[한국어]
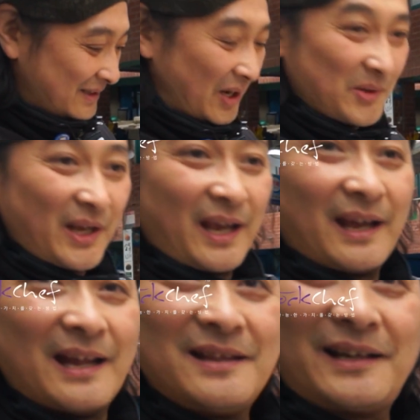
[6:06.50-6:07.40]
자 이게
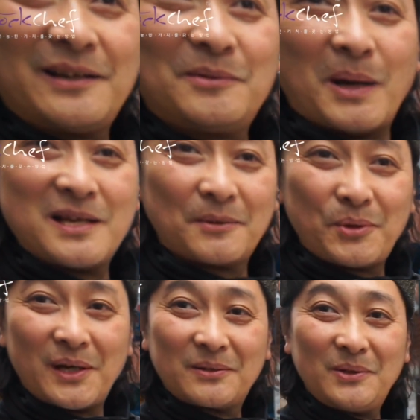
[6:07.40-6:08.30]
옛날에는 많이
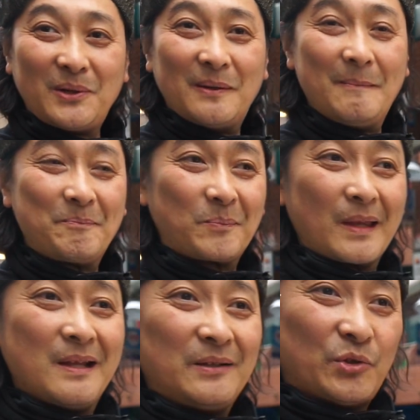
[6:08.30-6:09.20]
잡혀갖고
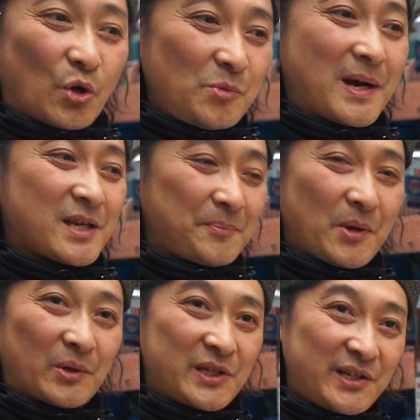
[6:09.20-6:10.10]
너무 많이
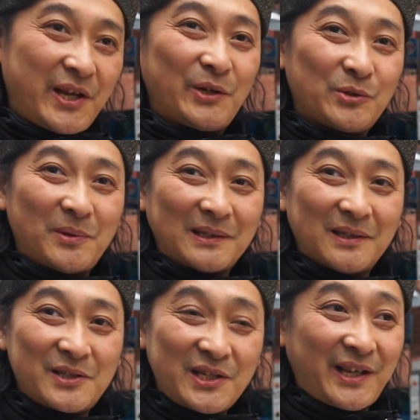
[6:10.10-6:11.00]
잡혀갖고 식혜도
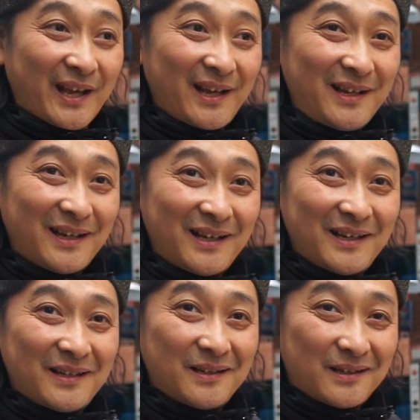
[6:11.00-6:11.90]
어, 식혜
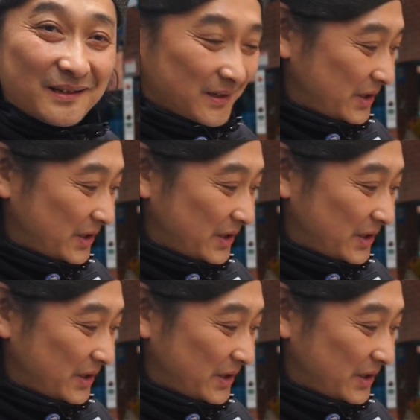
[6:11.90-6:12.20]
어,